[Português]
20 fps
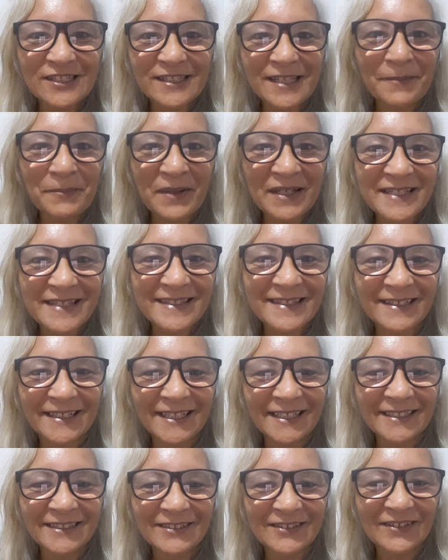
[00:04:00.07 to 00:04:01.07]
está
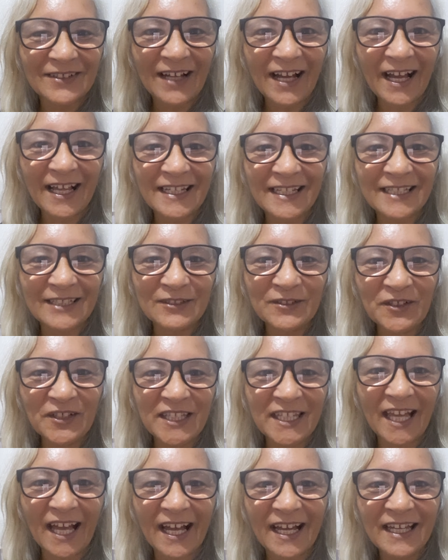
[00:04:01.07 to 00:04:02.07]
passando,
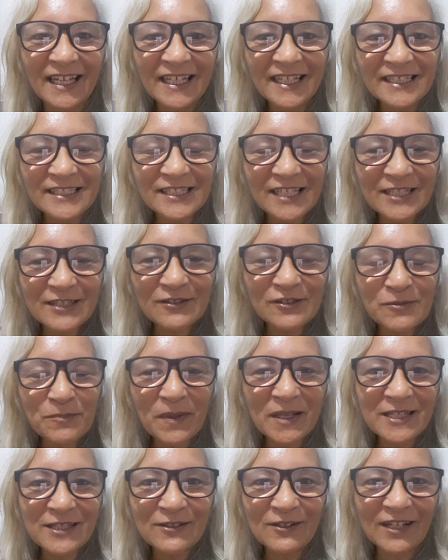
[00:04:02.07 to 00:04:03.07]
aleluia! Jesus
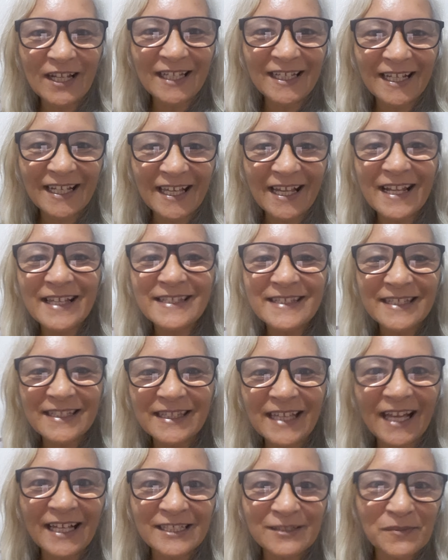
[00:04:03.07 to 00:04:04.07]
passou lá naquela
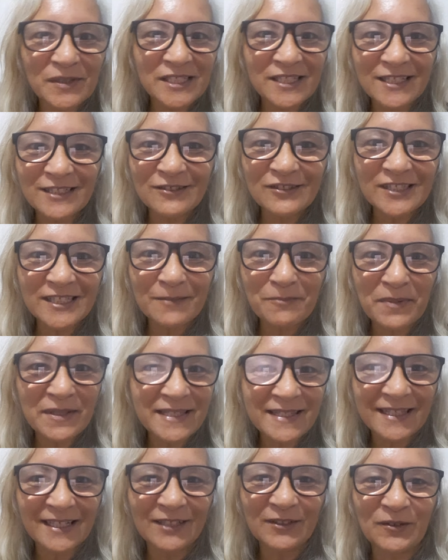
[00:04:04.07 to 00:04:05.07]
cidade, mas Jesus está
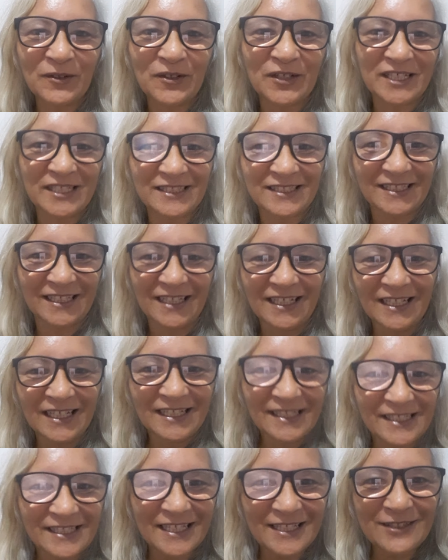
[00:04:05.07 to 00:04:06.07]
passando hoje.
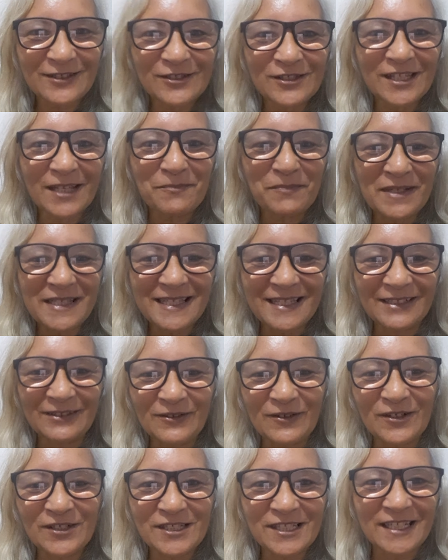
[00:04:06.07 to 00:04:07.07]
Jesus está passando
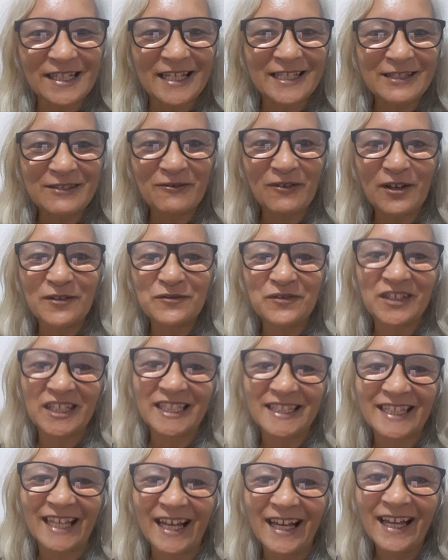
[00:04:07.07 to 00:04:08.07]
hoje na sua
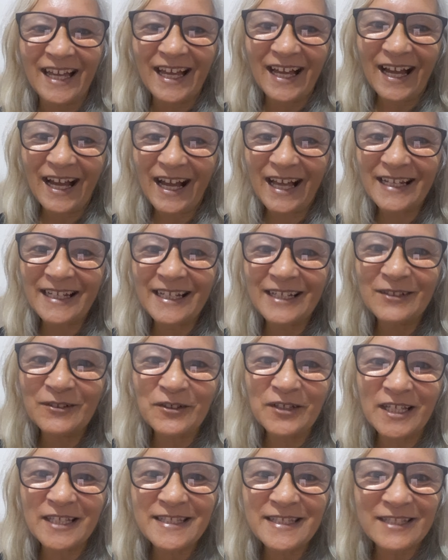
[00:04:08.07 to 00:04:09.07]
vida,
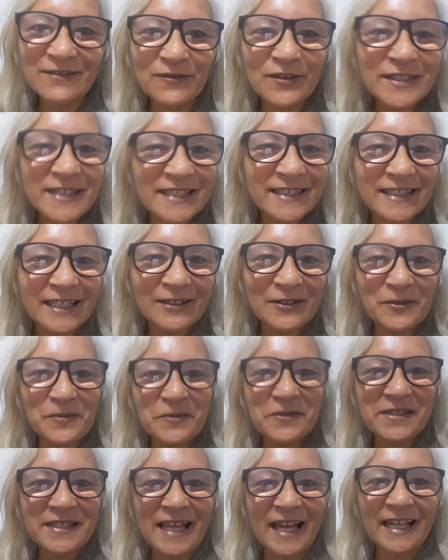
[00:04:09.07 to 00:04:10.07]
aleluia! E se você está
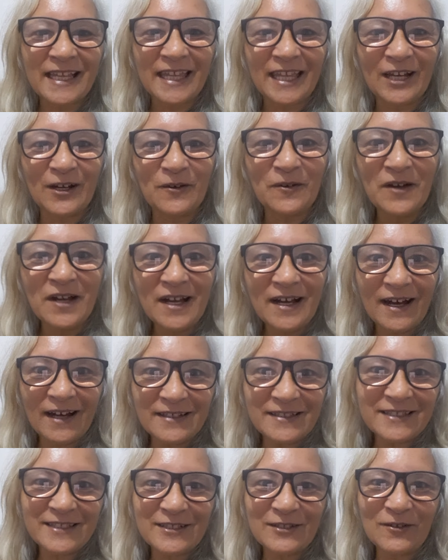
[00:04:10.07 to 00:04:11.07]
como Zaqueu,
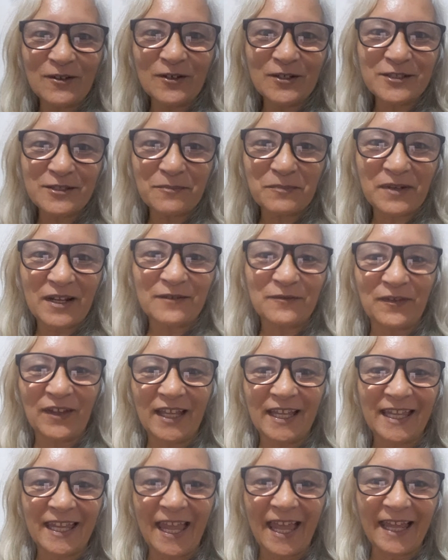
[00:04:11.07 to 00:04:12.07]
ansioso para
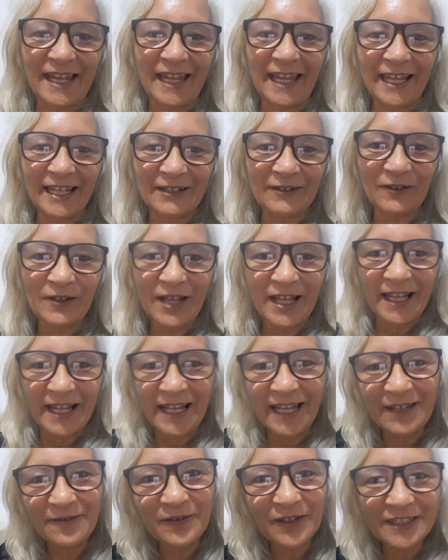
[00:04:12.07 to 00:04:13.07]
ver, querendo,
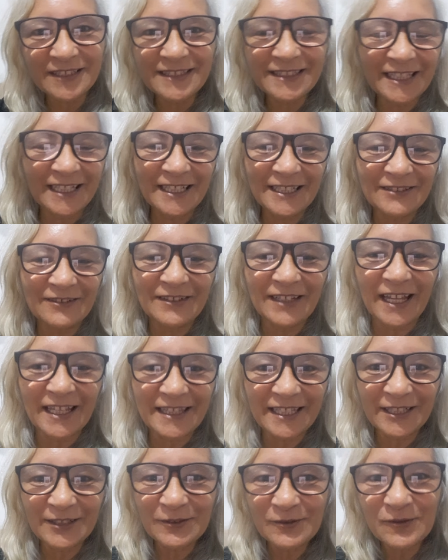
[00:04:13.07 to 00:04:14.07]
levantando, né?
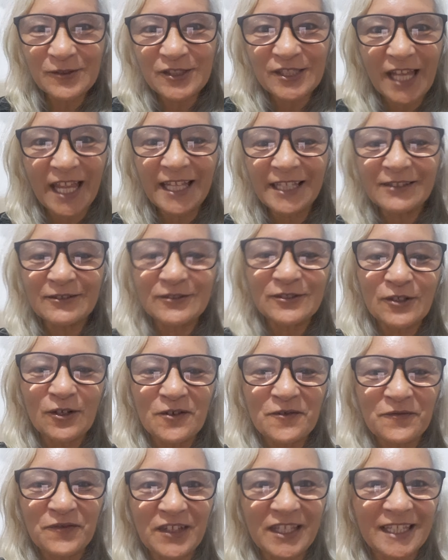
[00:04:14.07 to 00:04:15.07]
Dando um jeito de
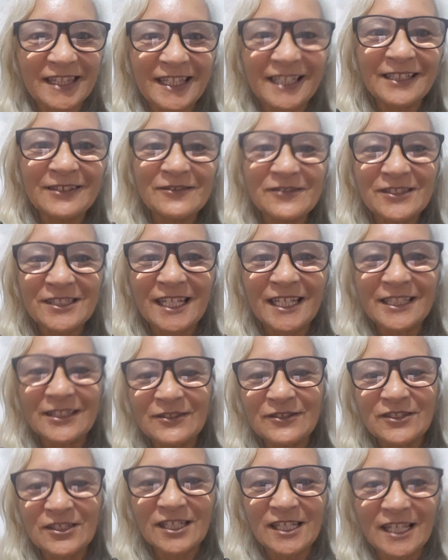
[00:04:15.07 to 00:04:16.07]
ouvir, dando um
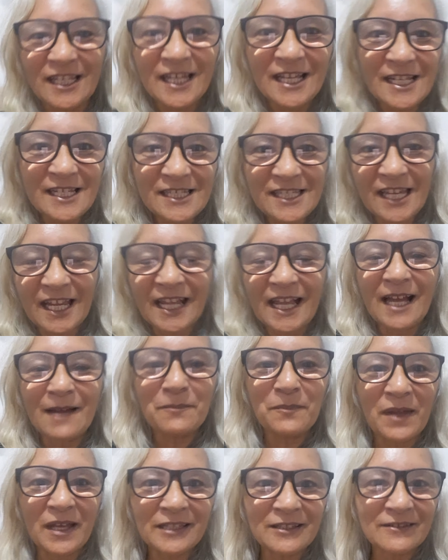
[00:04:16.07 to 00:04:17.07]
jeito de
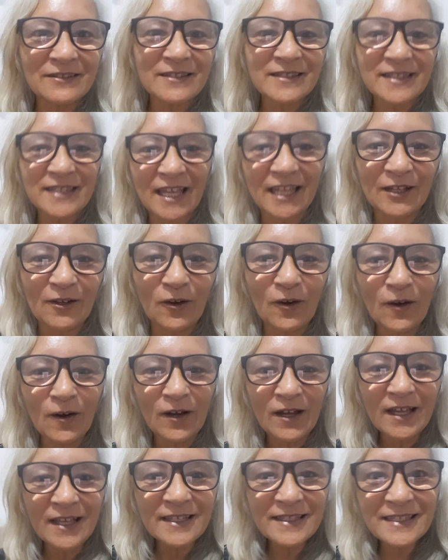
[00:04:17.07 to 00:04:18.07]
chegar perto do
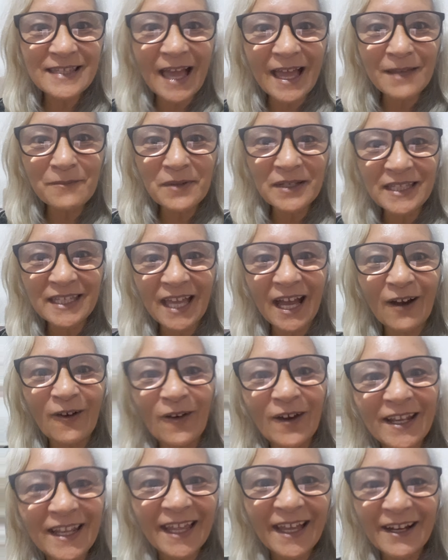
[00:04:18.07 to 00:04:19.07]
Senhor, saiba que a
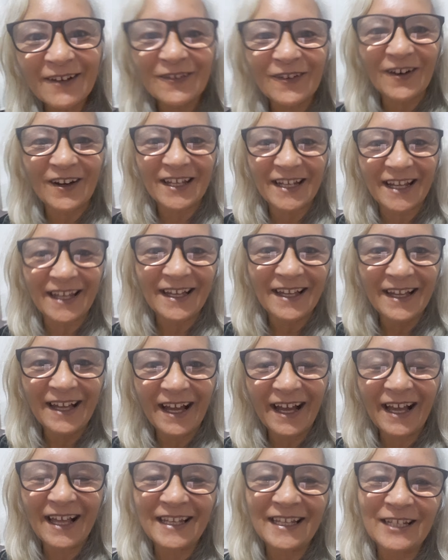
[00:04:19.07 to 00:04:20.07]
hora é agora,
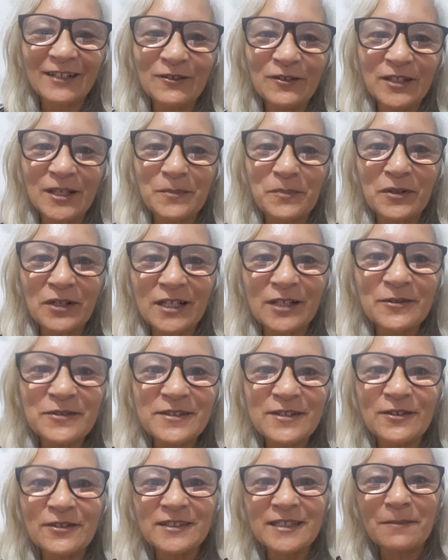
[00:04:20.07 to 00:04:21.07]
aleluia! Porque o
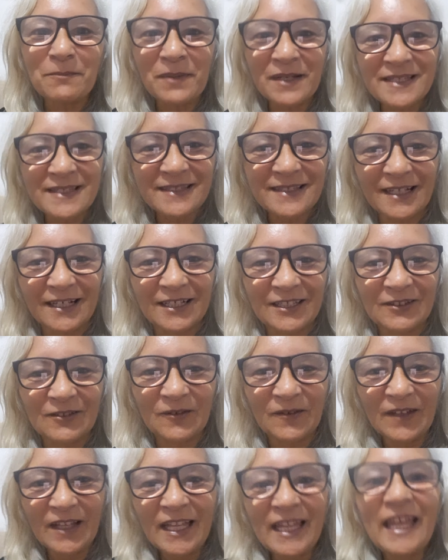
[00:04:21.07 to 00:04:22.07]
Senhor está passando,
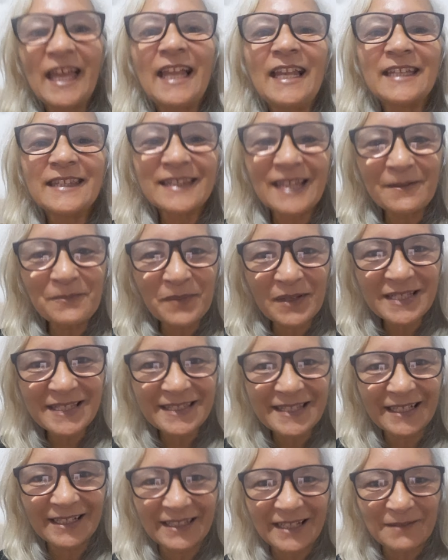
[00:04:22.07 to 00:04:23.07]
ele está
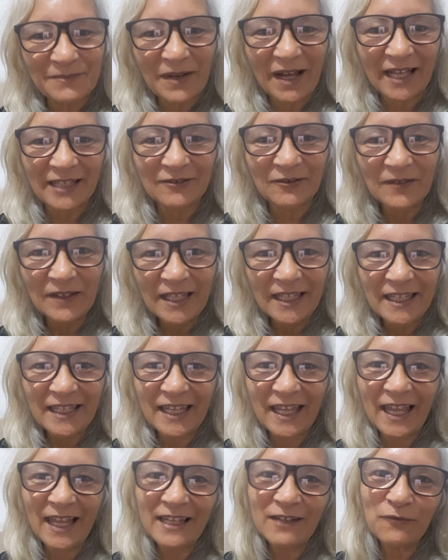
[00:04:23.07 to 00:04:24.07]
passando, amado, e
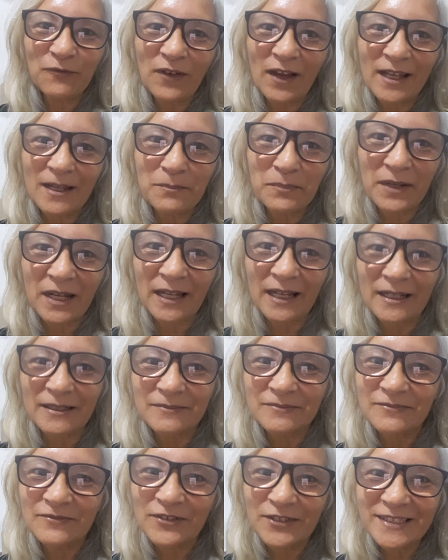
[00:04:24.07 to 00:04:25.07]
ele ele fala
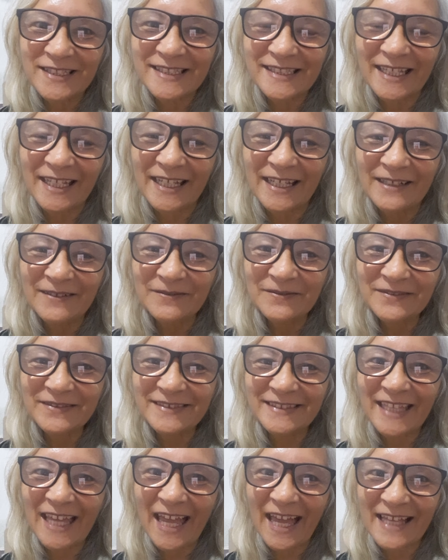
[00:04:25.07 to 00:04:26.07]
para você:
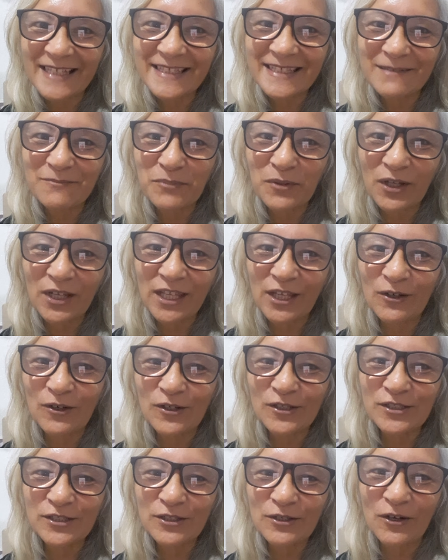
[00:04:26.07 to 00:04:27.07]
desce, porque
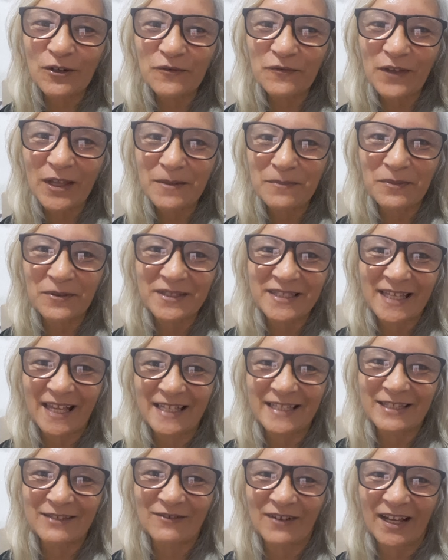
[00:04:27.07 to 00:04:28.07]
hoje convém pousar
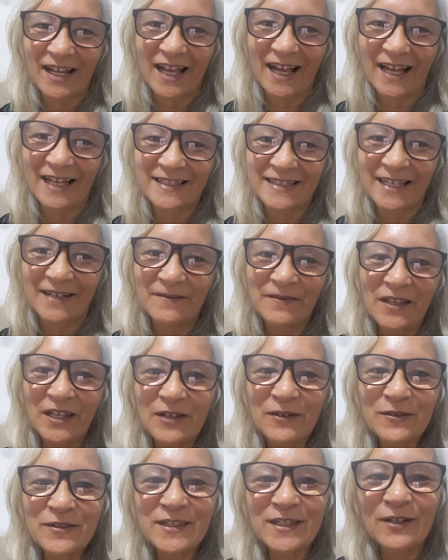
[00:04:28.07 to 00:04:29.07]
em sua casa.
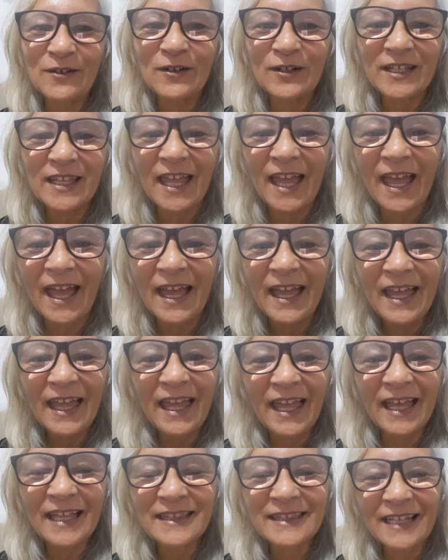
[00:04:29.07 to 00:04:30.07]
O Senhor quer
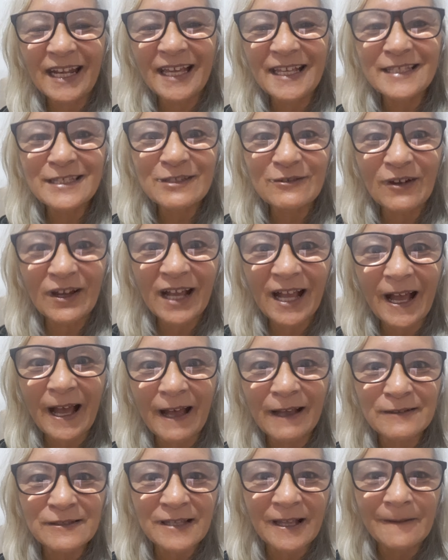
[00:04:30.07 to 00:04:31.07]
entrar em sua
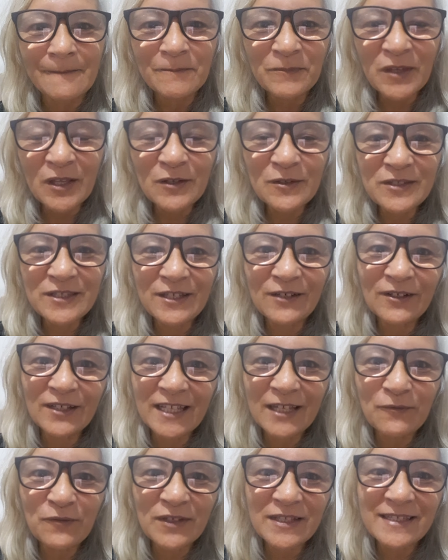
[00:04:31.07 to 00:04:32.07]
casa. O Senhor
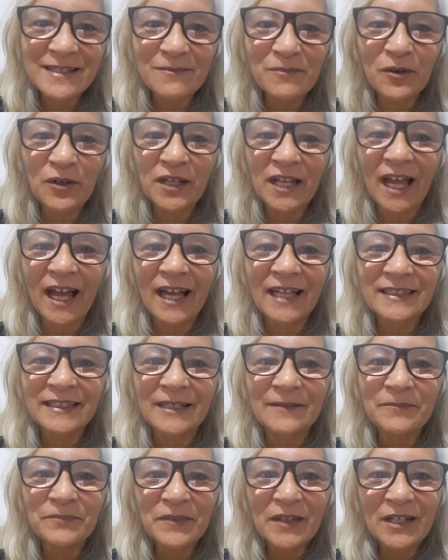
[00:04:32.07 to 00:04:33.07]
quer fazer
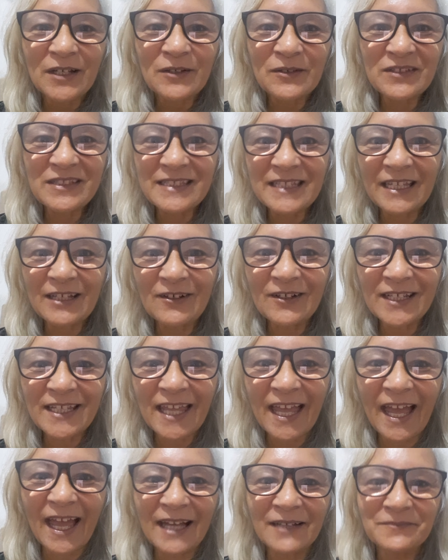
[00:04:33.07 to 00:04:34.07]
morada. O Senhor
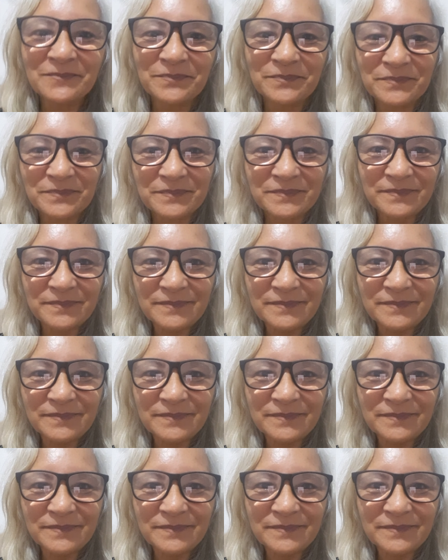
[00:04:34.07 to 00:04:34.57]
quer